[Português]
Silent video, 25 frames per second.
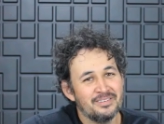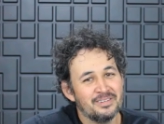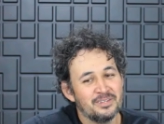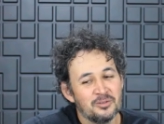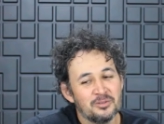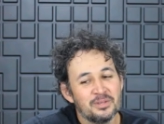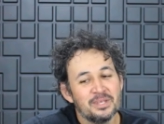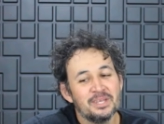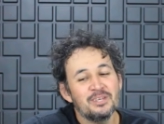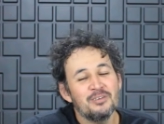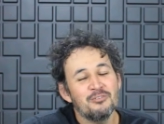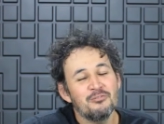então
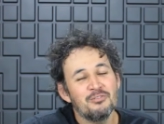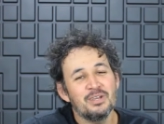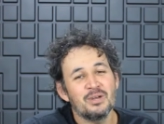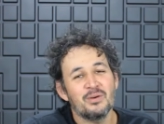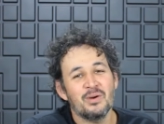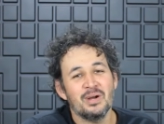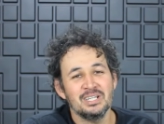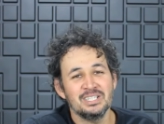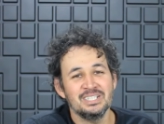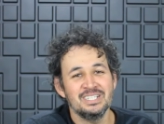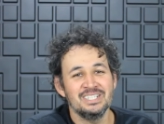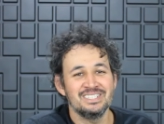tem que vir com
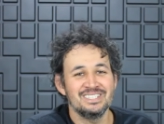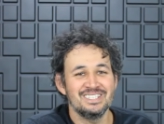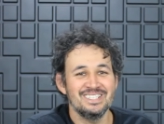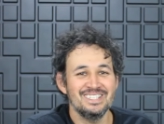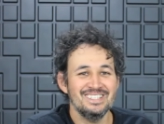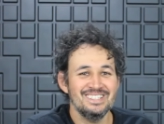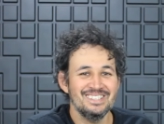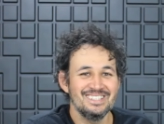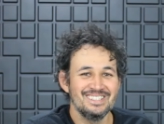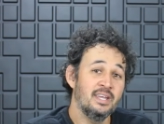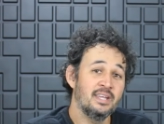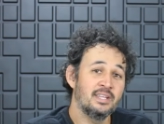a gente,
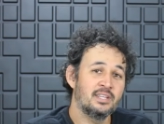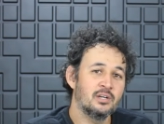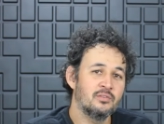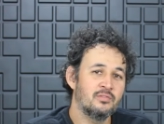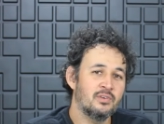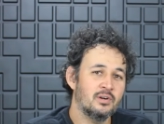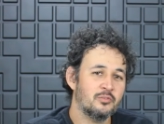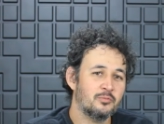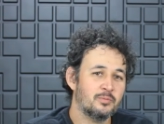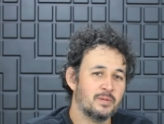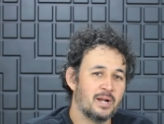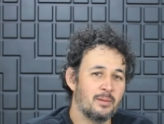né? Então
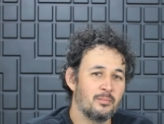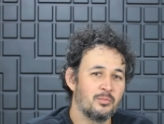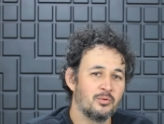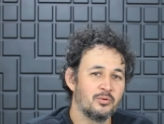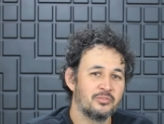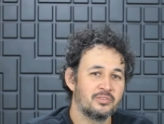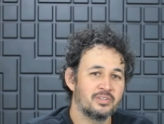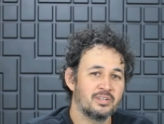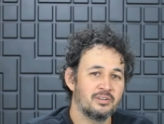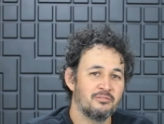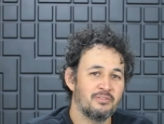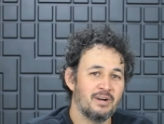vamos pra música.